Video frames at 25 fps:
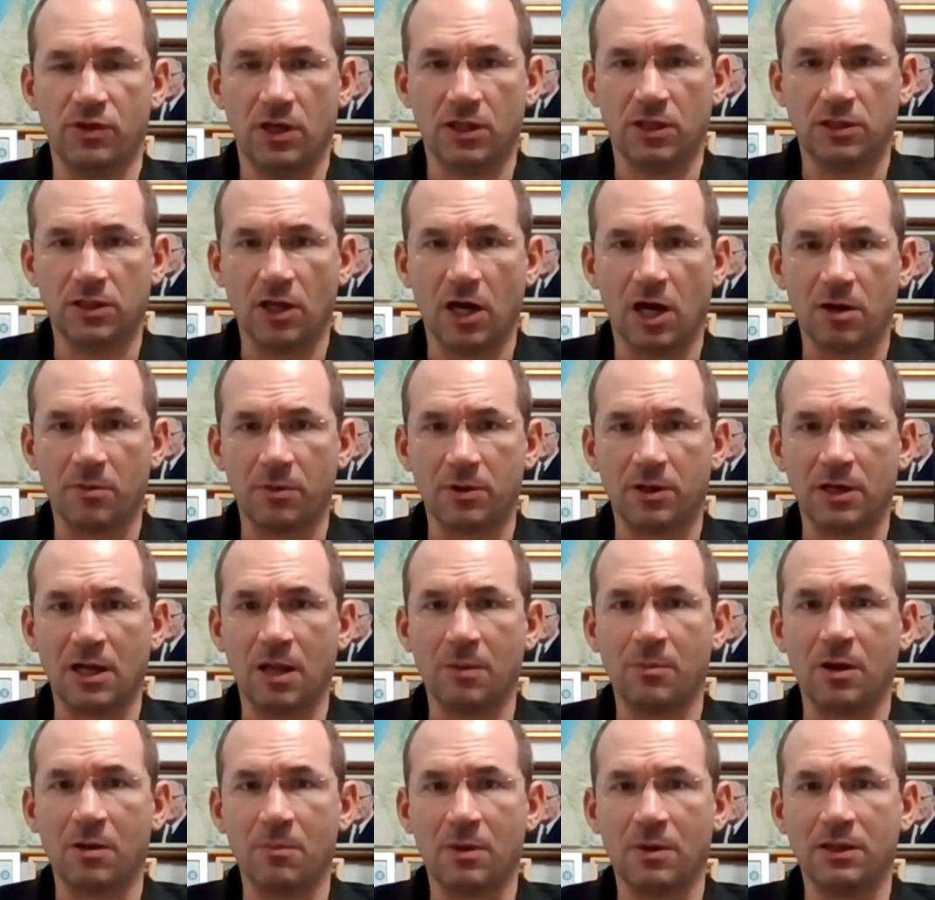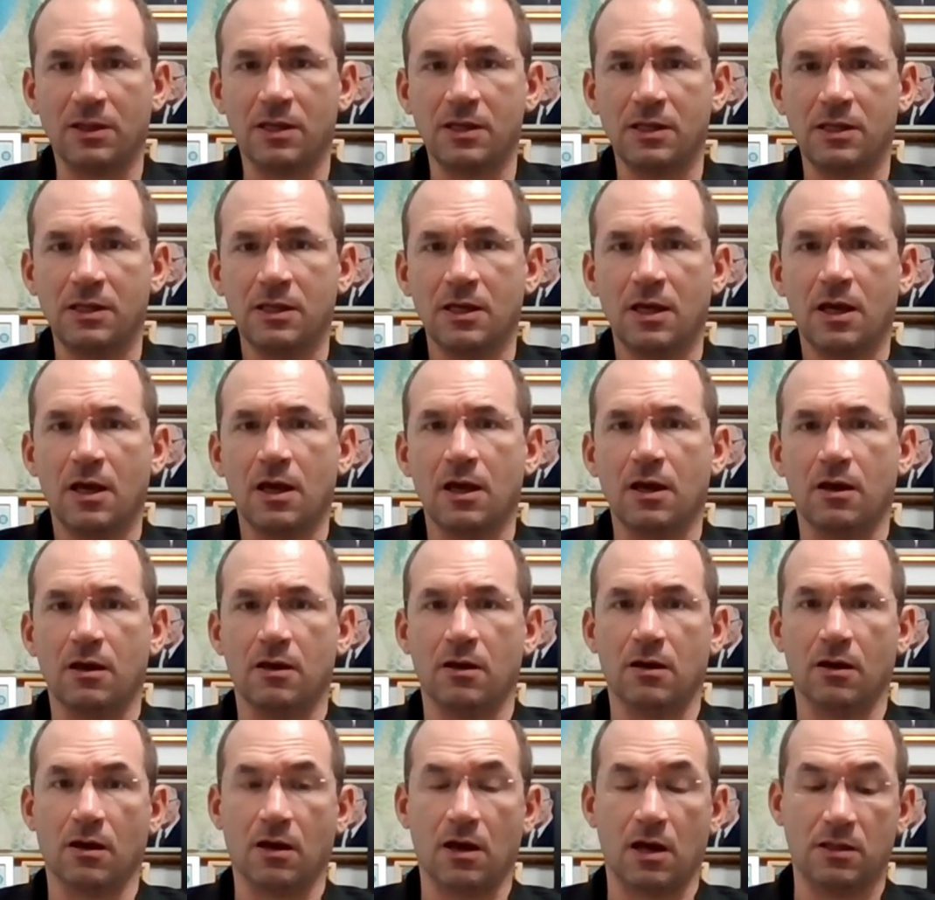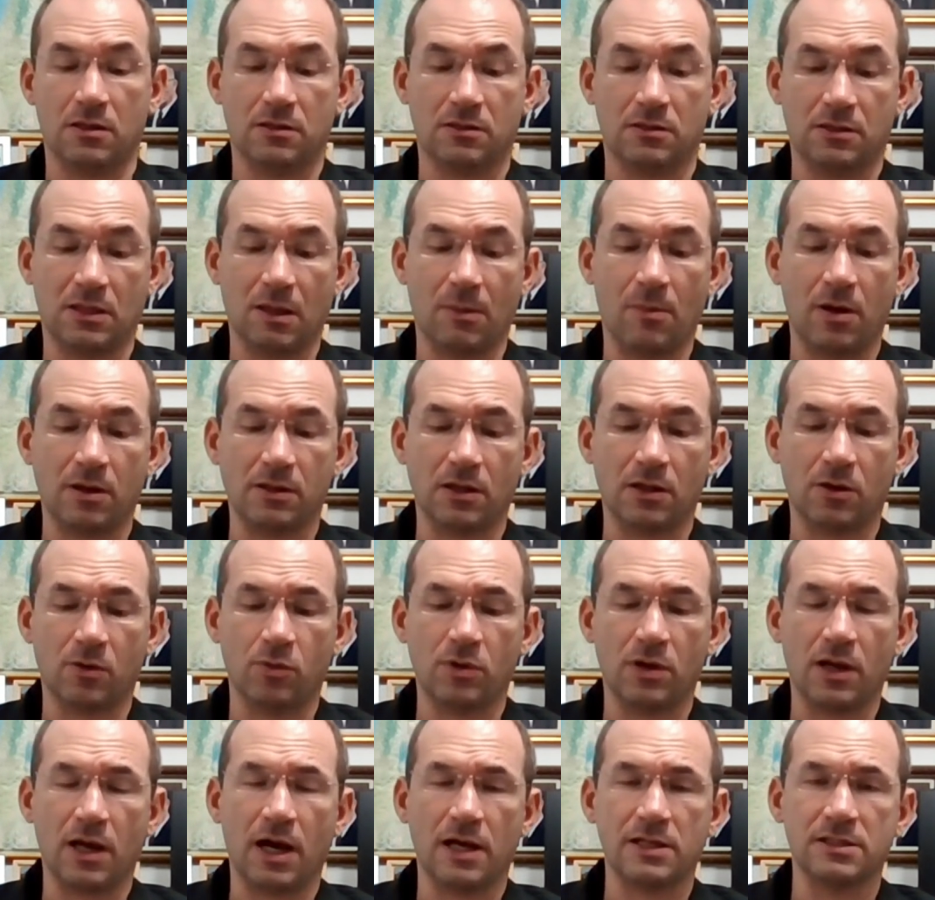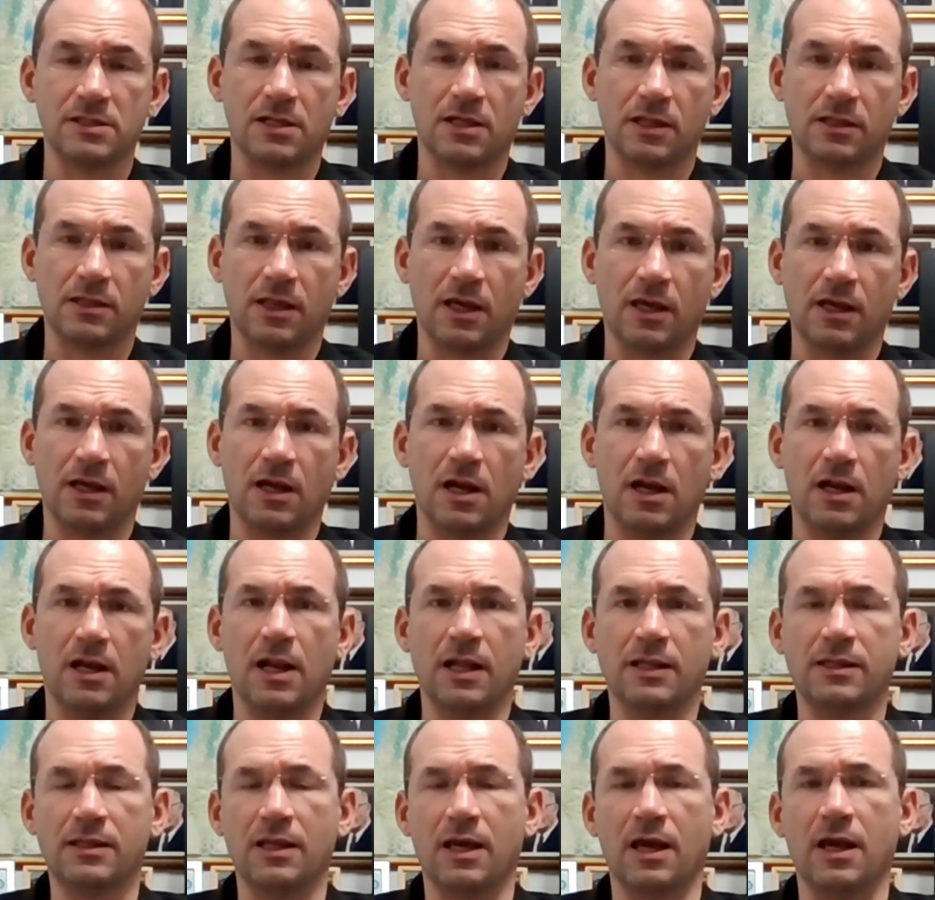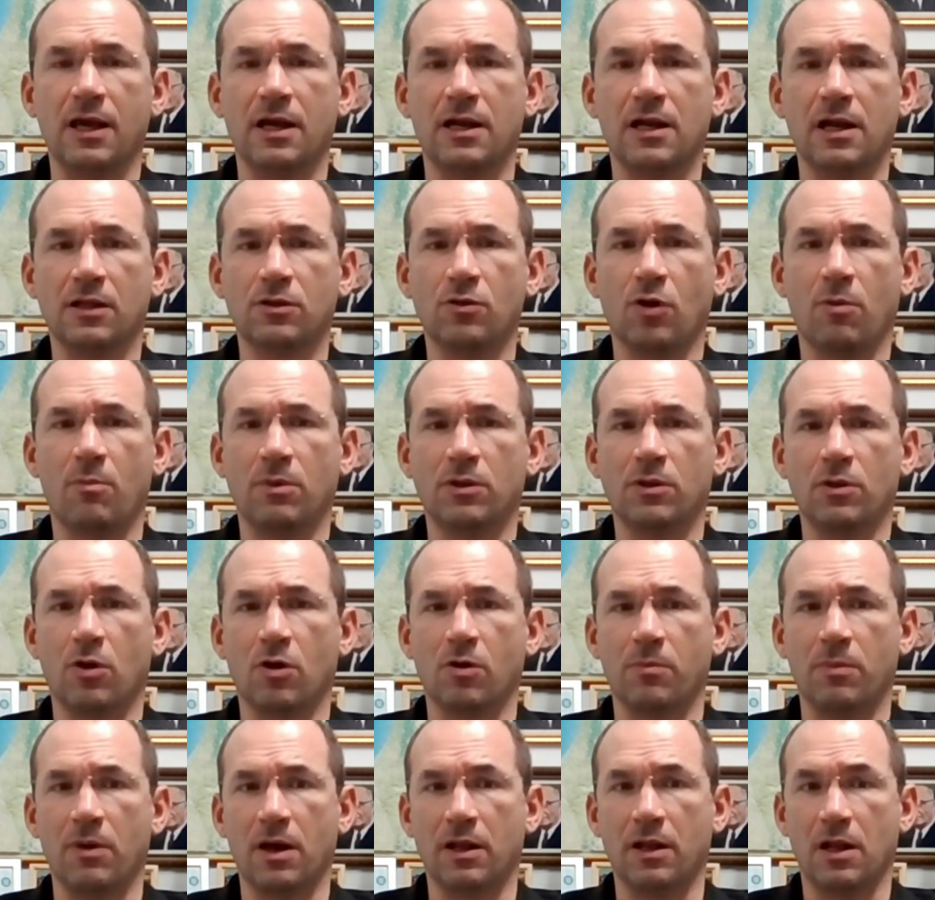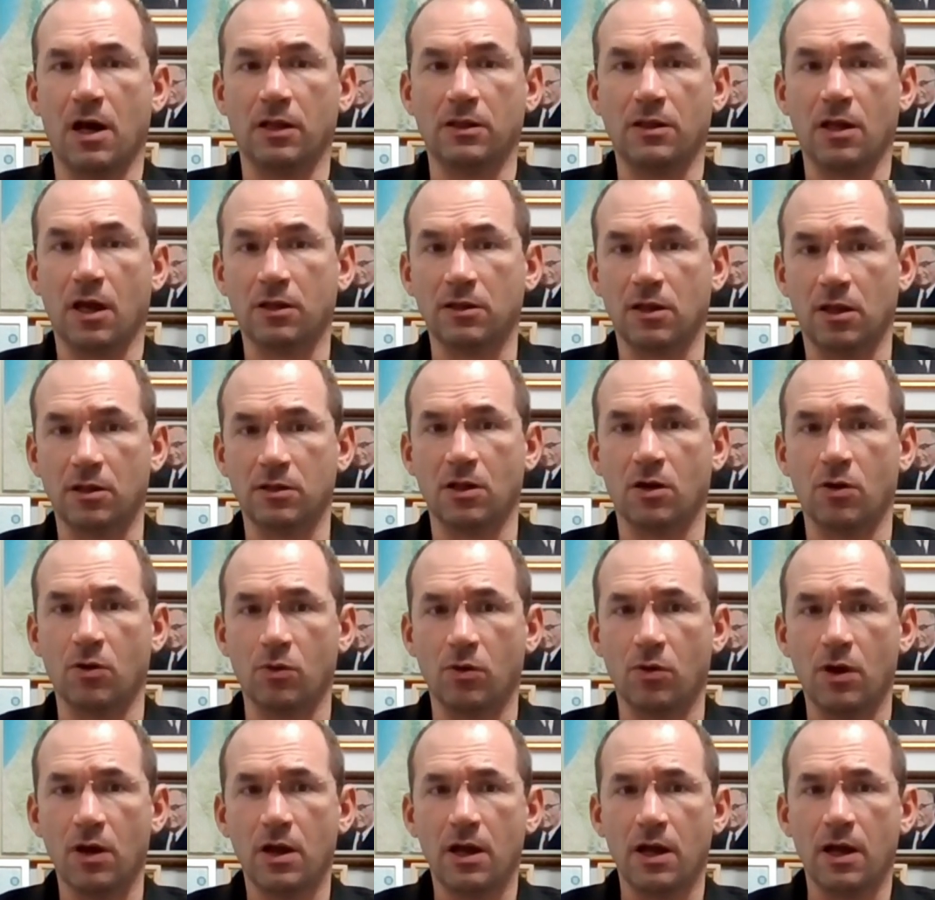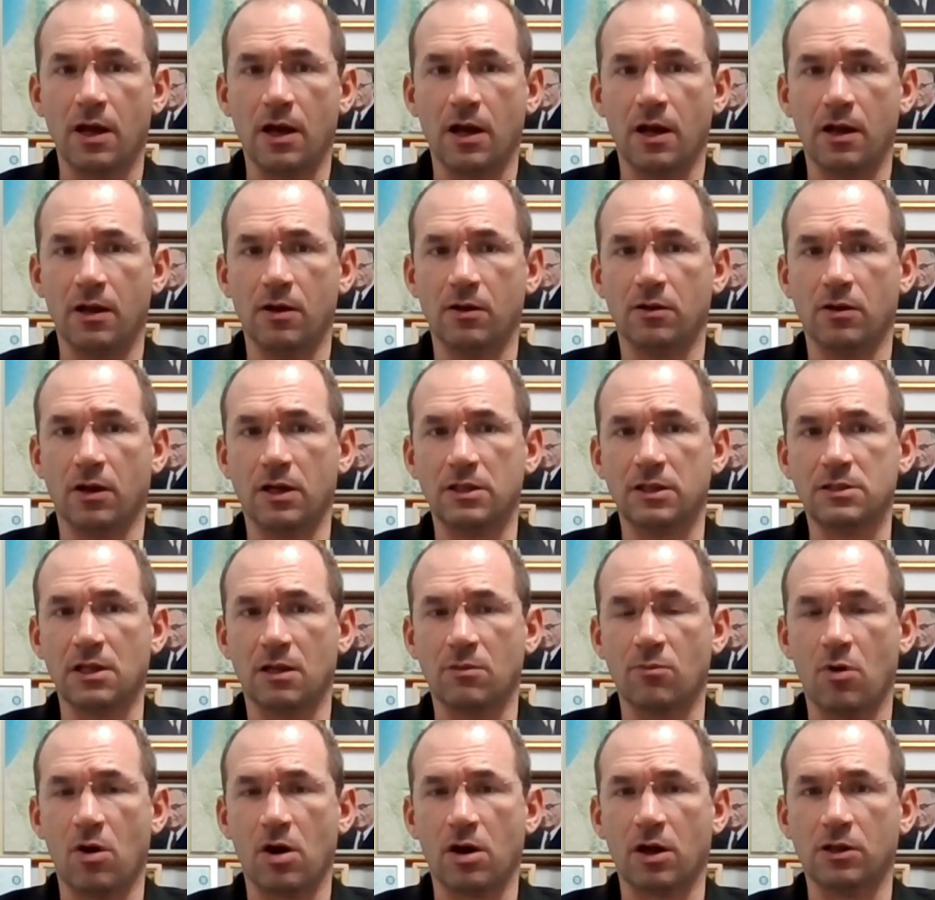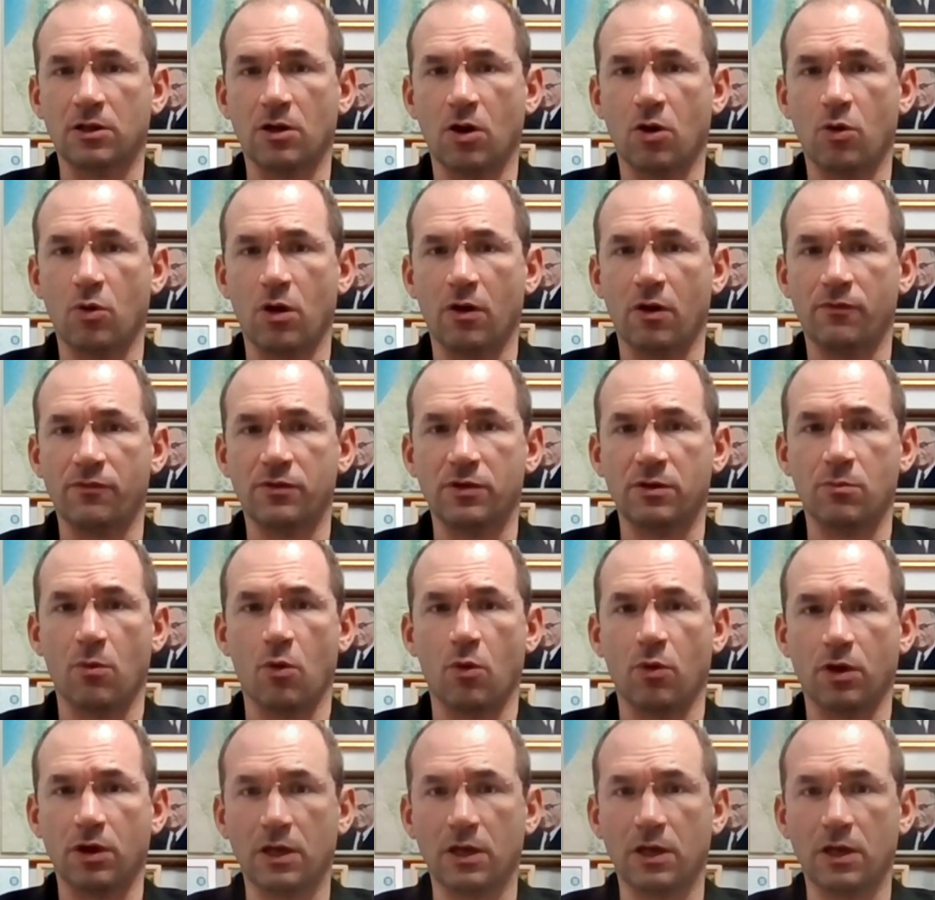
في اطار برنامج مدني آه، قد طبعا يكون لهذا نتائج نتائج لا تحمد عقبها، انا اعتقد انه آه، رئيس المعارضه هو في